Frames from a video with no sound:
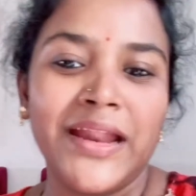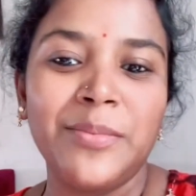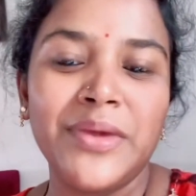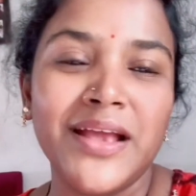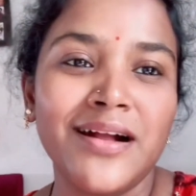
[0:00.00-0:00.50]

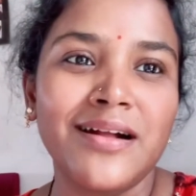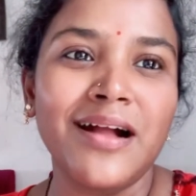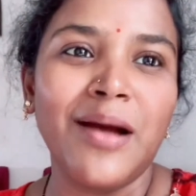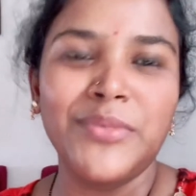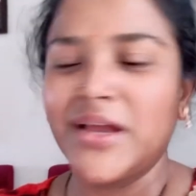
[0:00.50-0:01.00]
अभी का
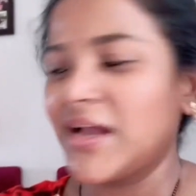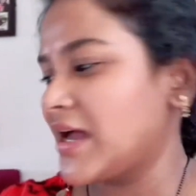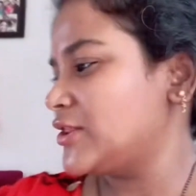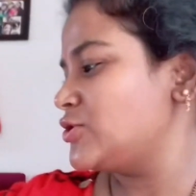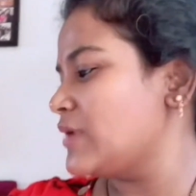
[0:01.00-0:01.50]
काम
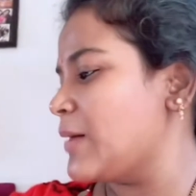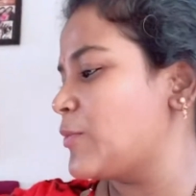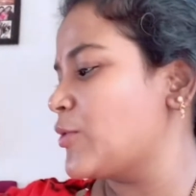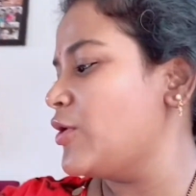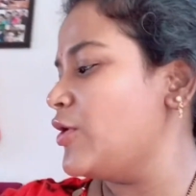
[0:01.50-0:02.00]
दिखाती हूँ
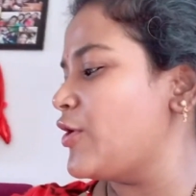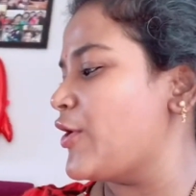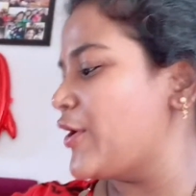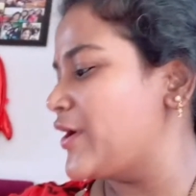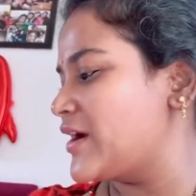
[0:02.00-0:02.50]
आपको
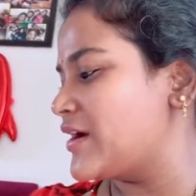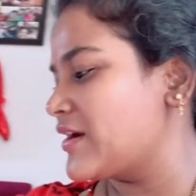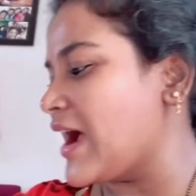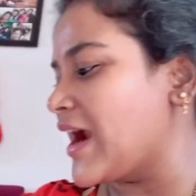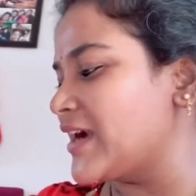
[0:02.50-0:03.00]
और
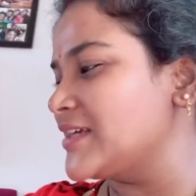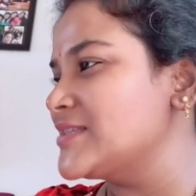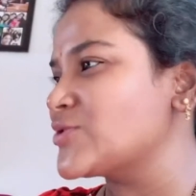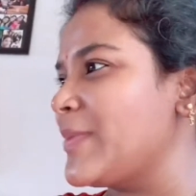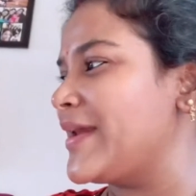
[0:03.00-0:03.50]

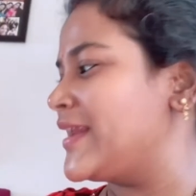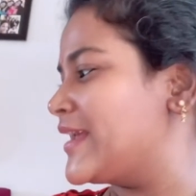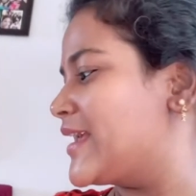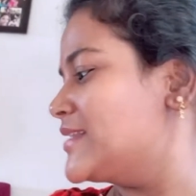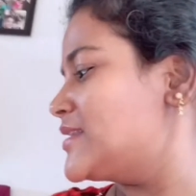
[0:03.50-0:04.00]
कार्टन्स को मैंने
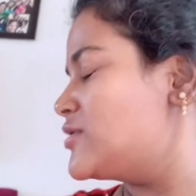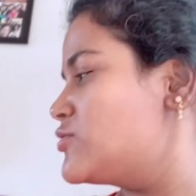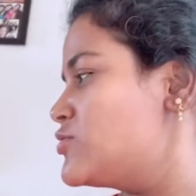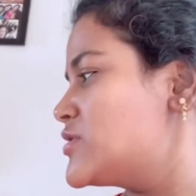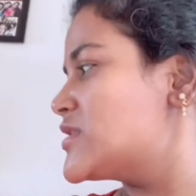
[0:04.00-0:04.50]
कैसे
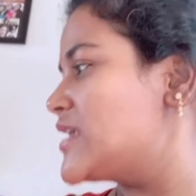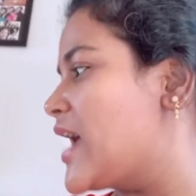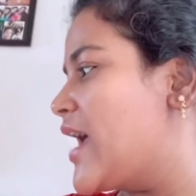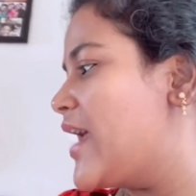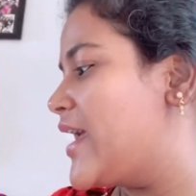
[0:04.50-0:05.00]
यूज़
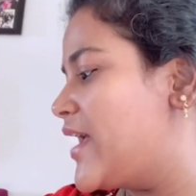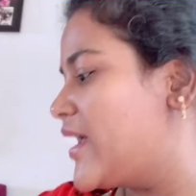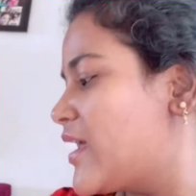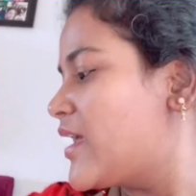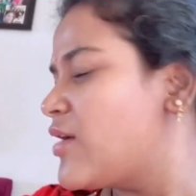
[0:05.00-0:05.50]
किया है
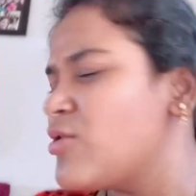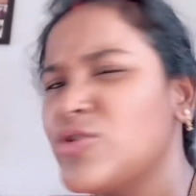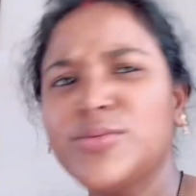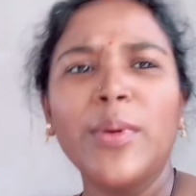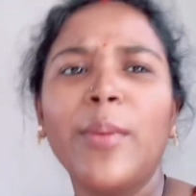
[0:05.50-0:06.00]

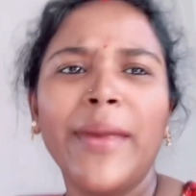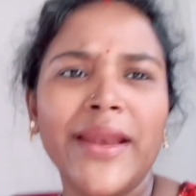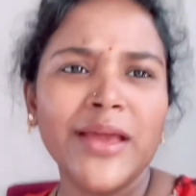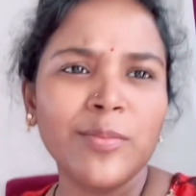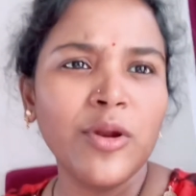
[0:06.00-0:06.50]
उस पर भी
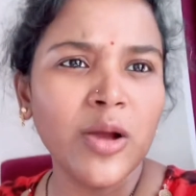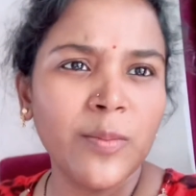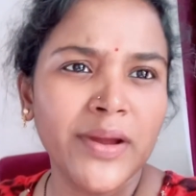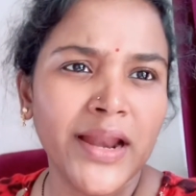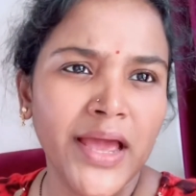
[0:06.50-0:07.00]
मैंने एक ब्लॉग
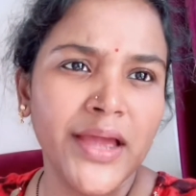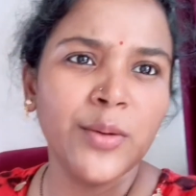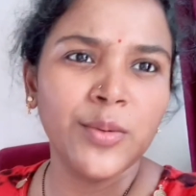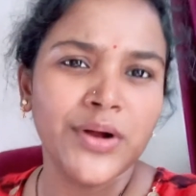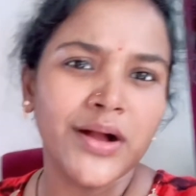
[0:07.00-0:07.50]
बनाया
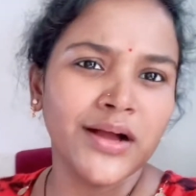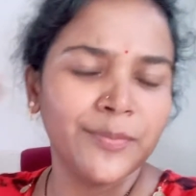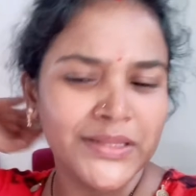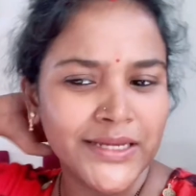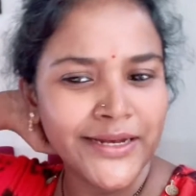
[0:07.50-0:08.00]
होगा
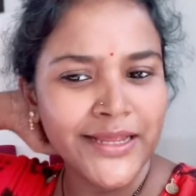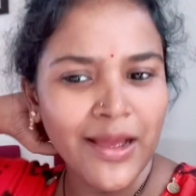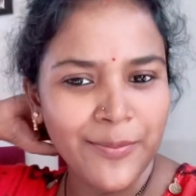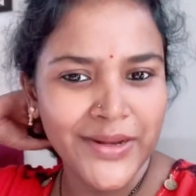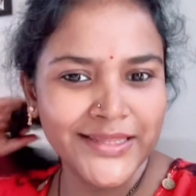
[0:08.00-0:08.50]
पता नहीं
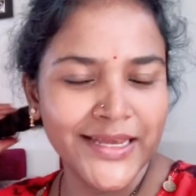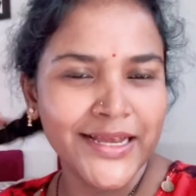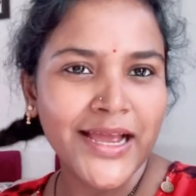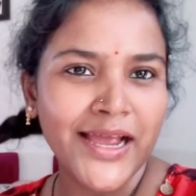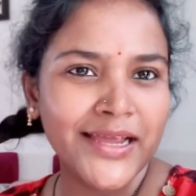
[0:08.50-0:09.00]
आपने
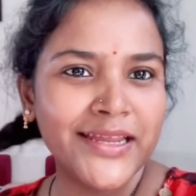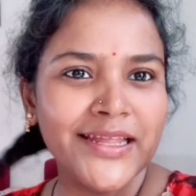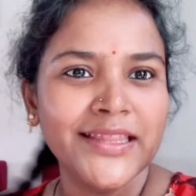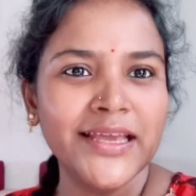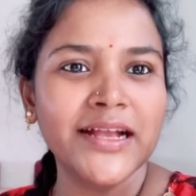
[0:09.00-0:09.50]
देखा है कि
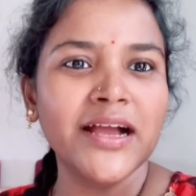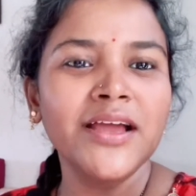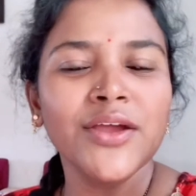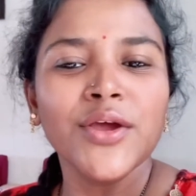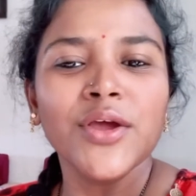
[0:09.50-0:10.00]
नहीं देखा है
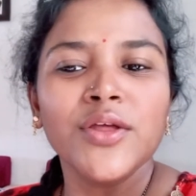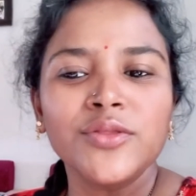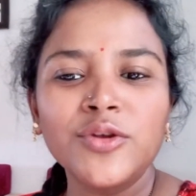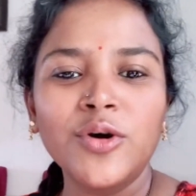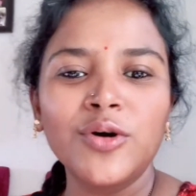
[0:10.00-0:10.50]

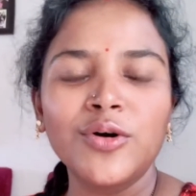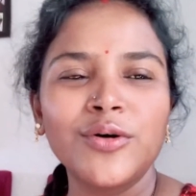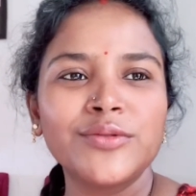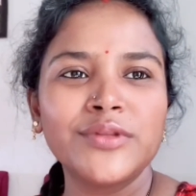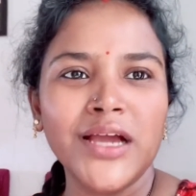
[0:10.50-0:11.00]
तो
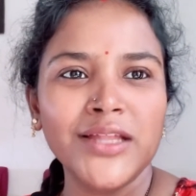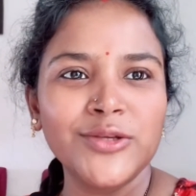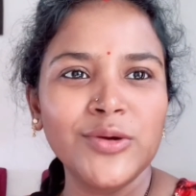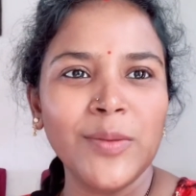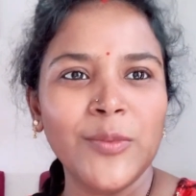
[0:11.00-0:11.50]
दिखाती हूँ आप